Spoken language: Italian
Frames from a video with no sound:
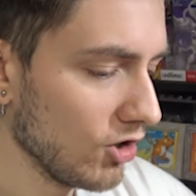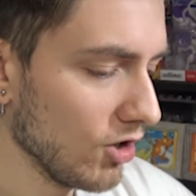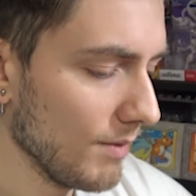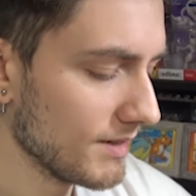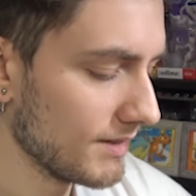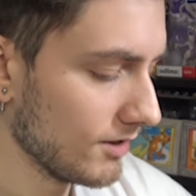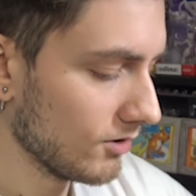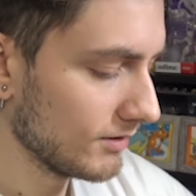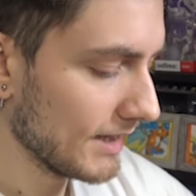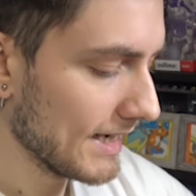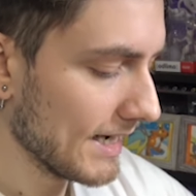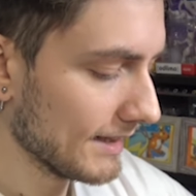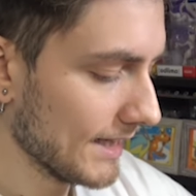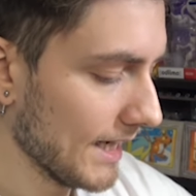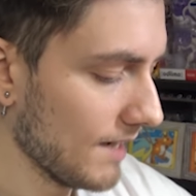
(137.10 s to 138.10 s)
Come seconda
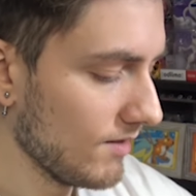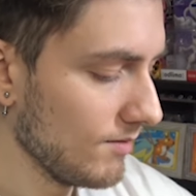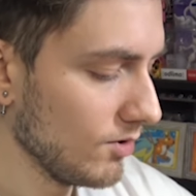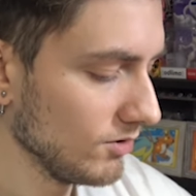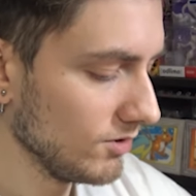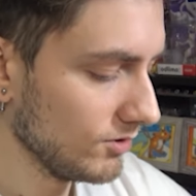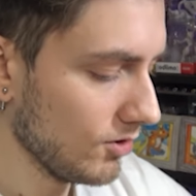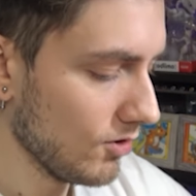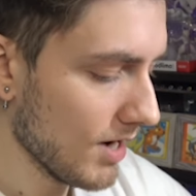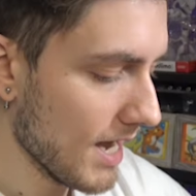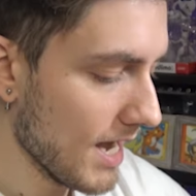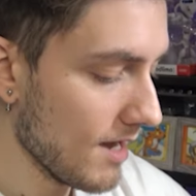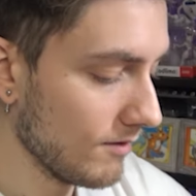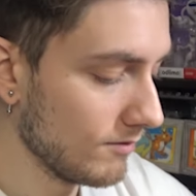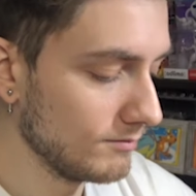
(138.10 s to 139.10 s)
carta che vi mostro
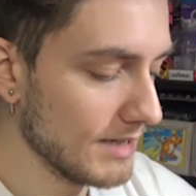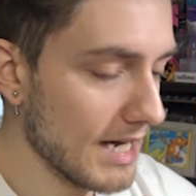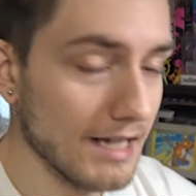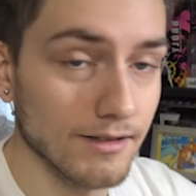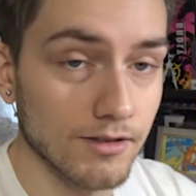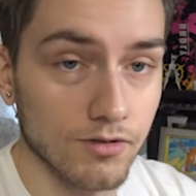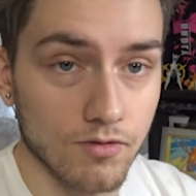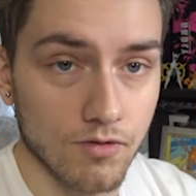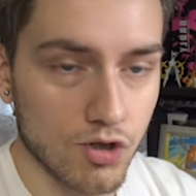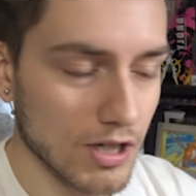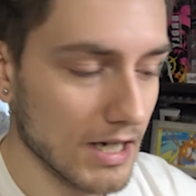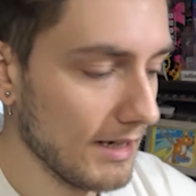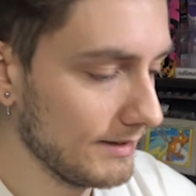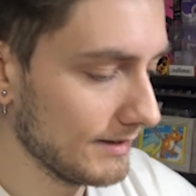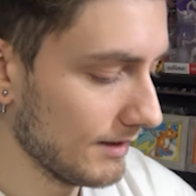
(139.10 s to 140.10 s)
è un altro
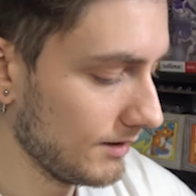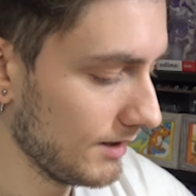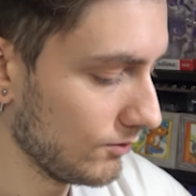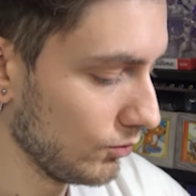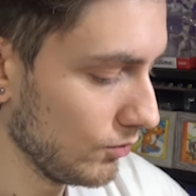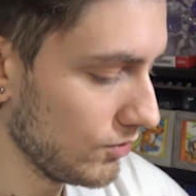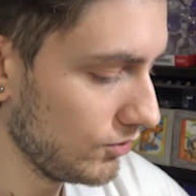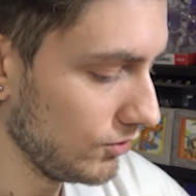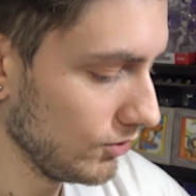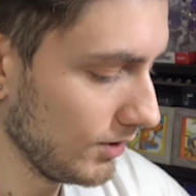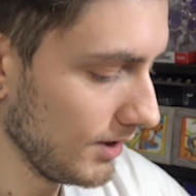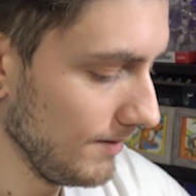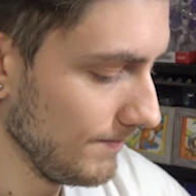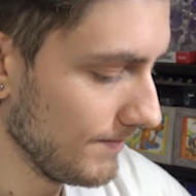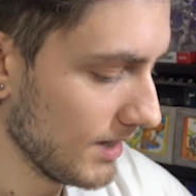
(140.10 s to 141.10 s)
Charizard di
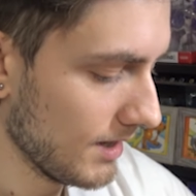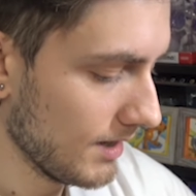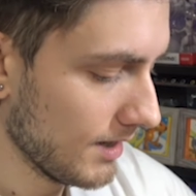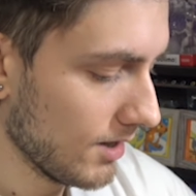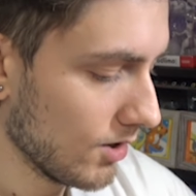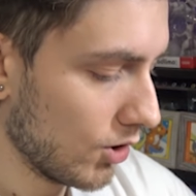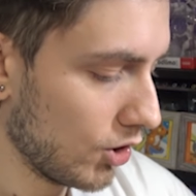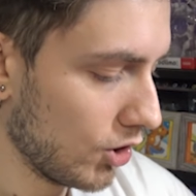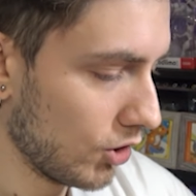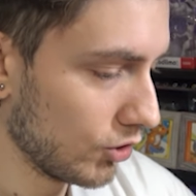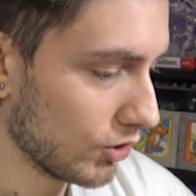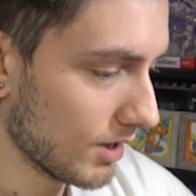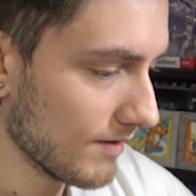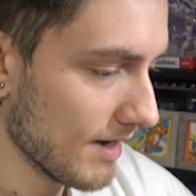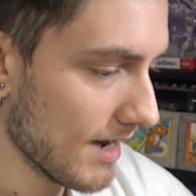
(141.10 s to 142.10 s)
evoluzioni, ho
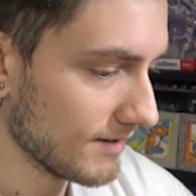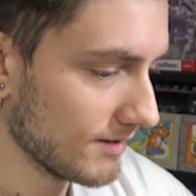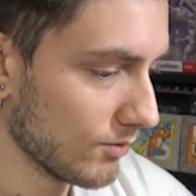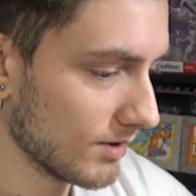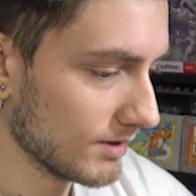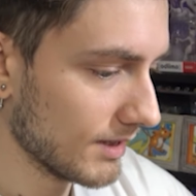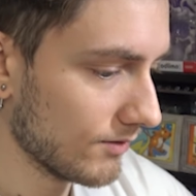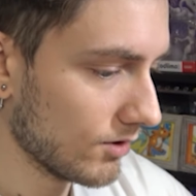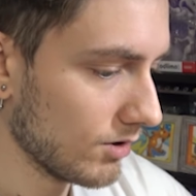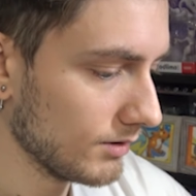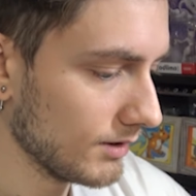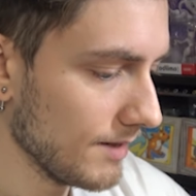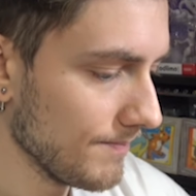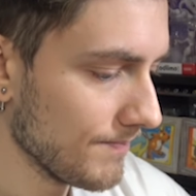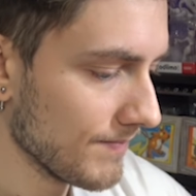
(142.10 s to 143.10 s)
lo reverse questa
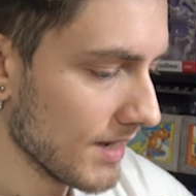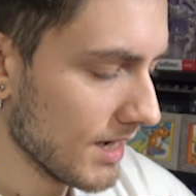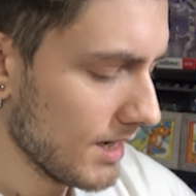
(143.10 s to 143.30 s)
volta.